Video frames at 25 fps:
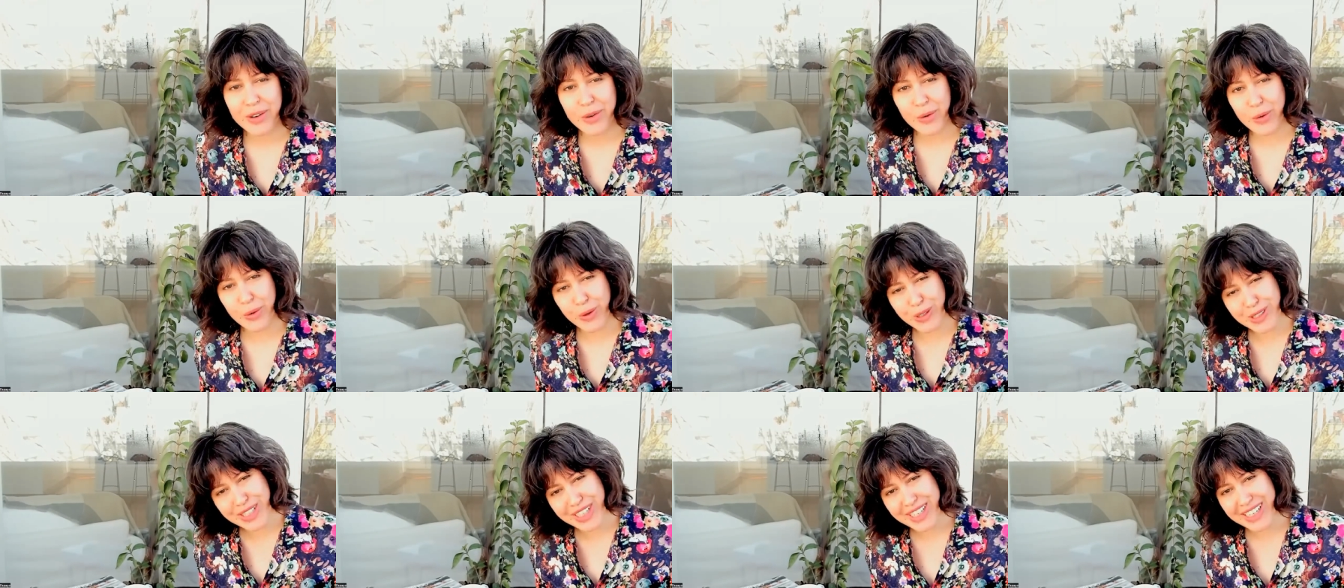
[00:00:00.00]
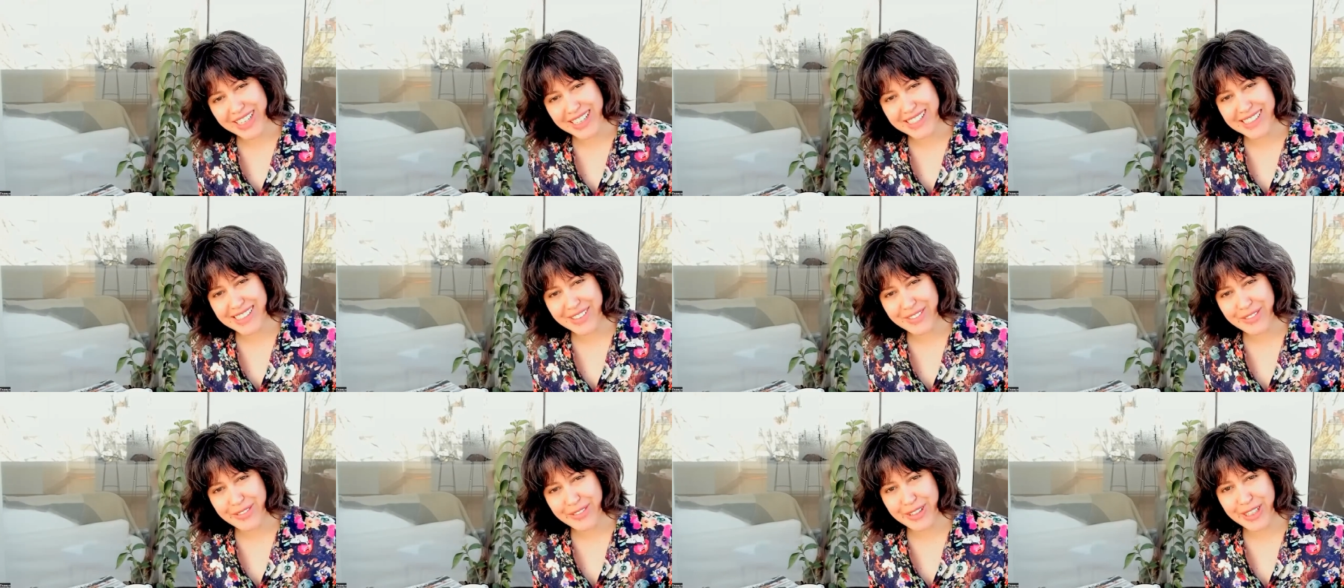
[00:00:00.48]
curte aqui
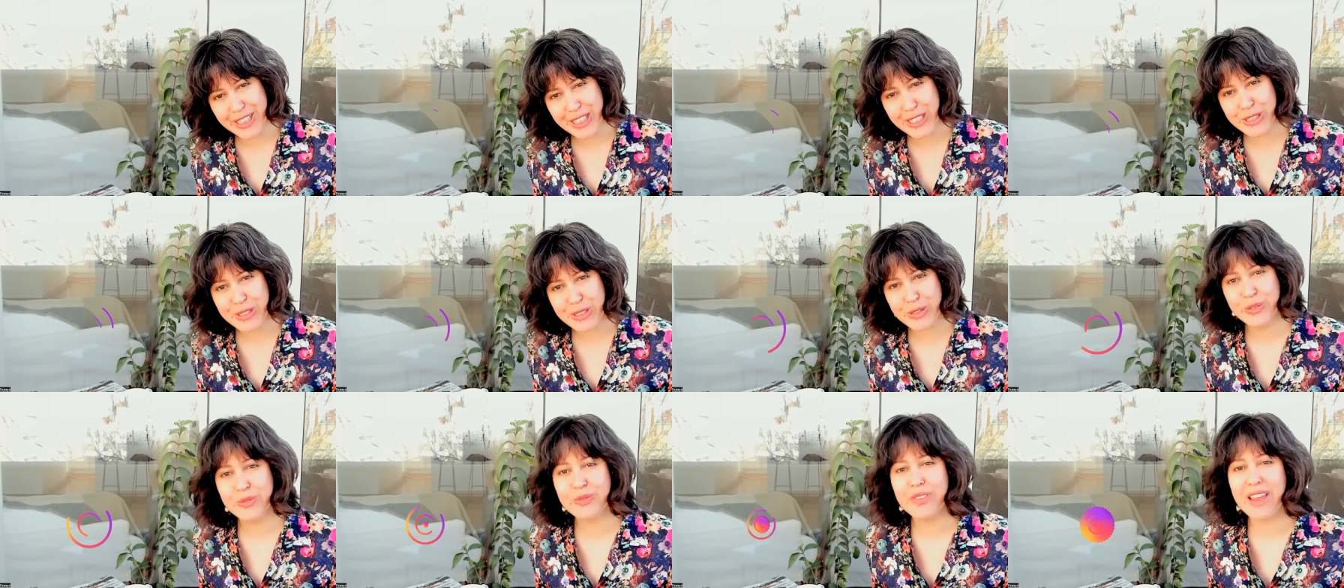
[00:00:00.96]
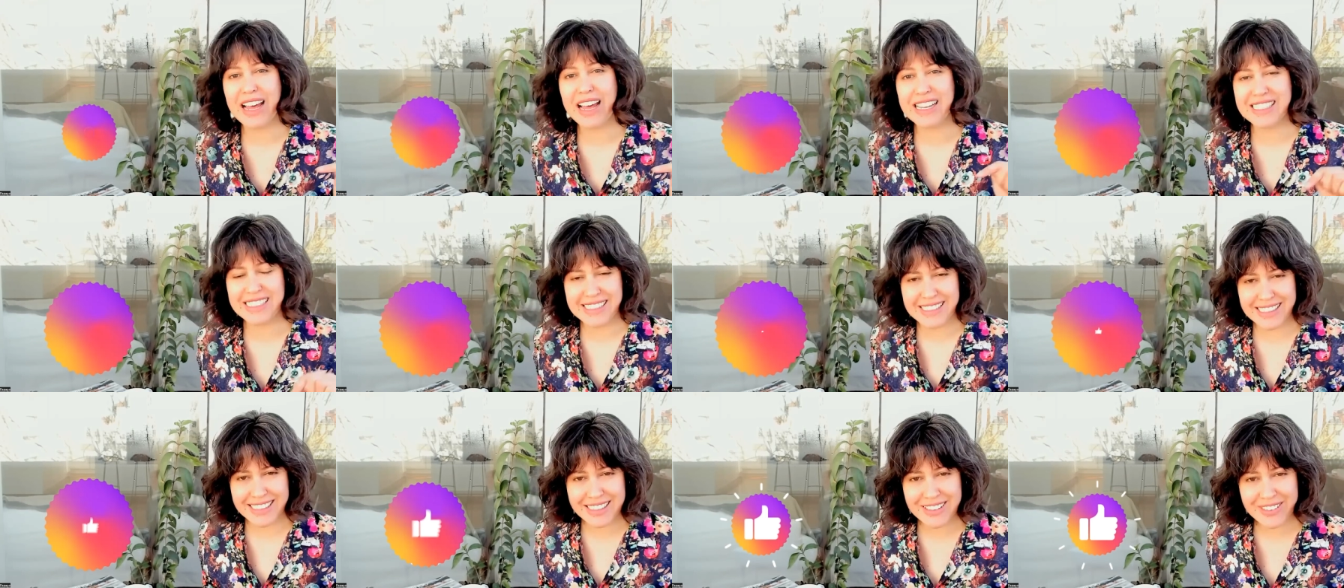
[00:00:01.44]
esse vídeo,
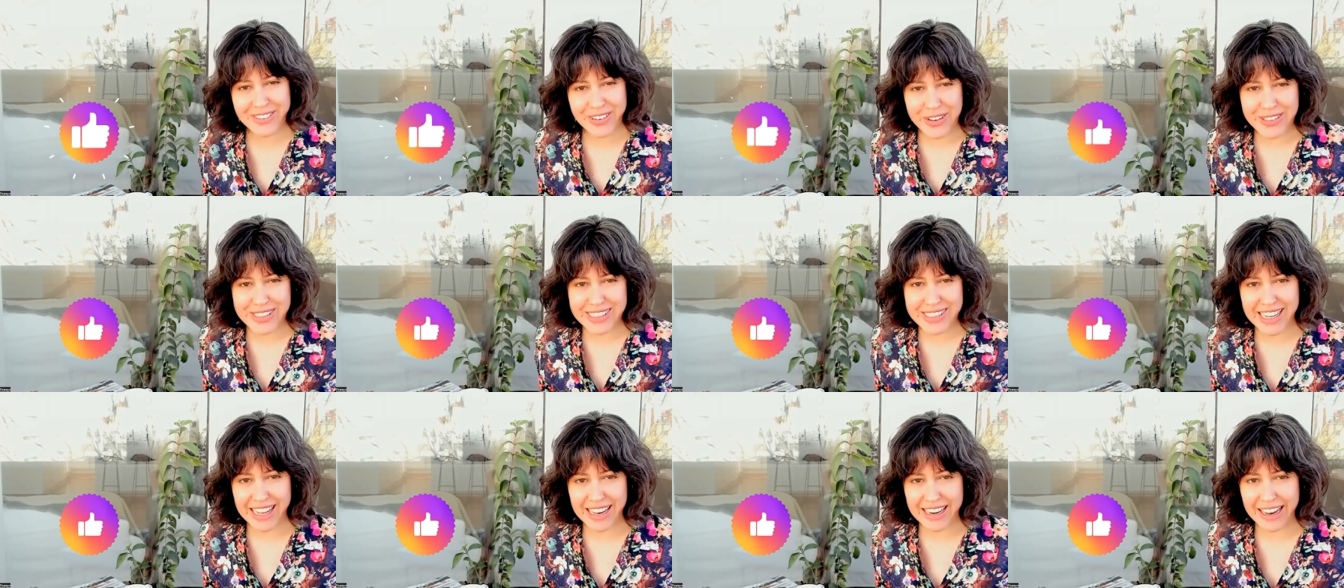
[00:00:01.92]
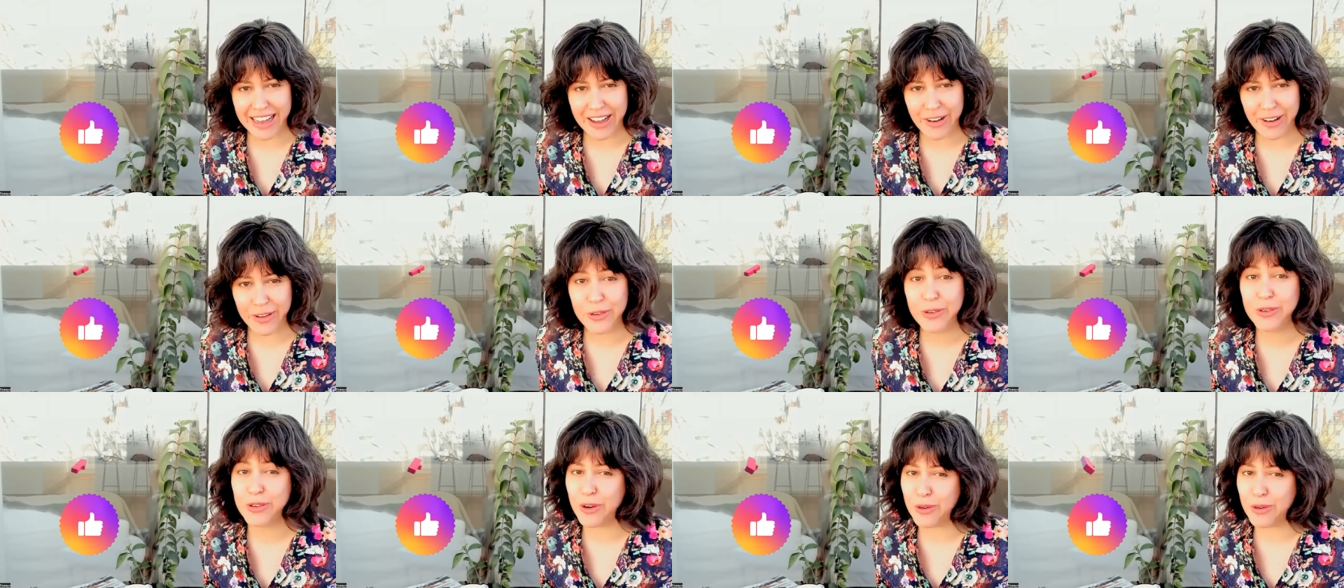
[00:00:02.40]
assina o nosso
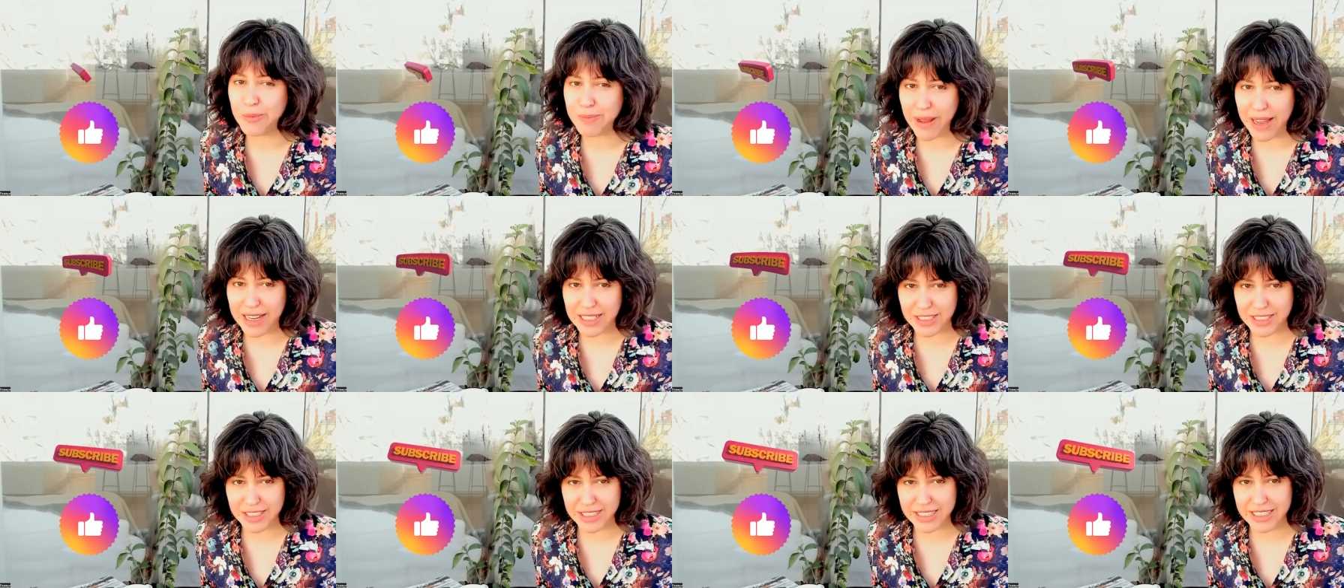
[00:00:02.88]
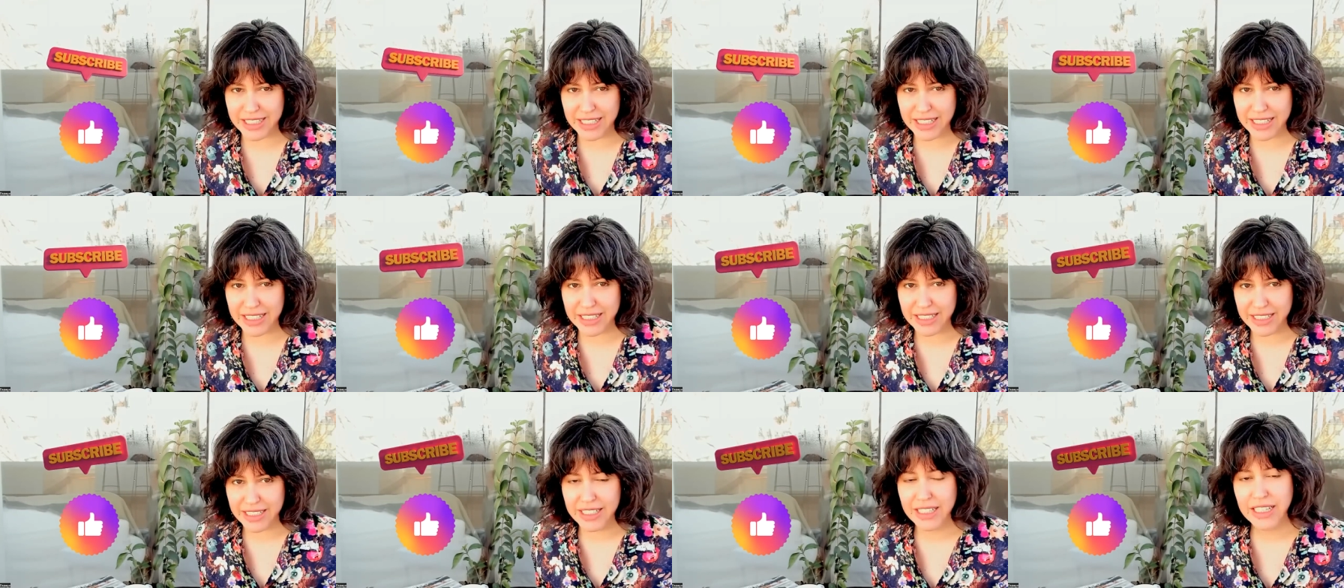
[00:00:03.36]
canal,
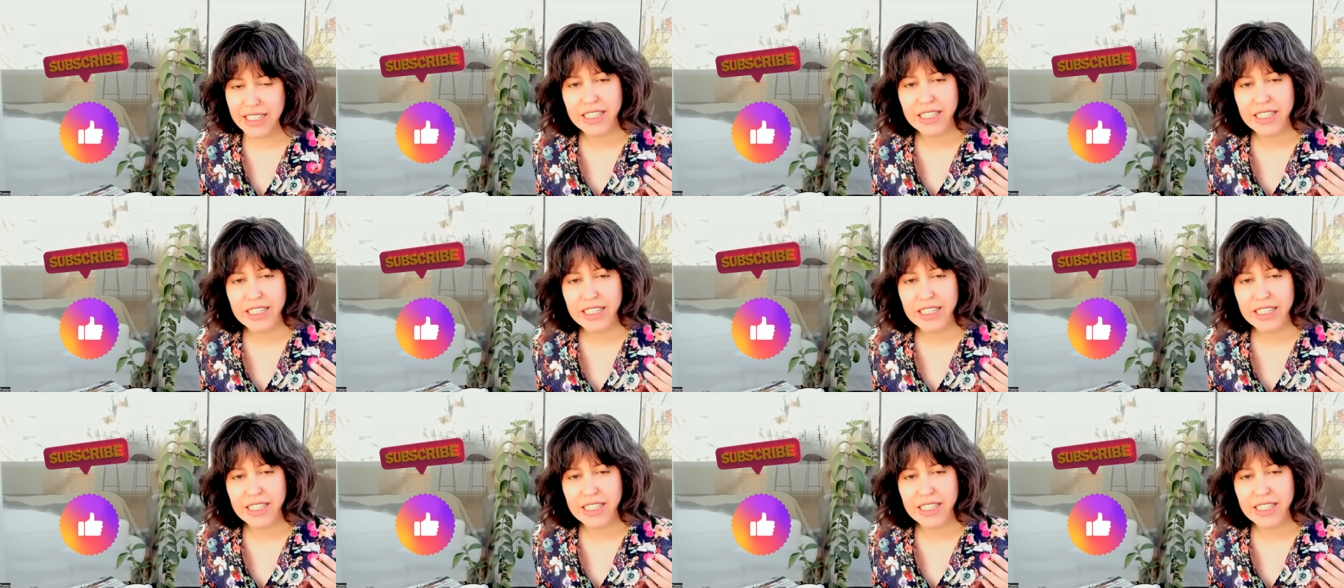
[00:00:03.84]
compartilha,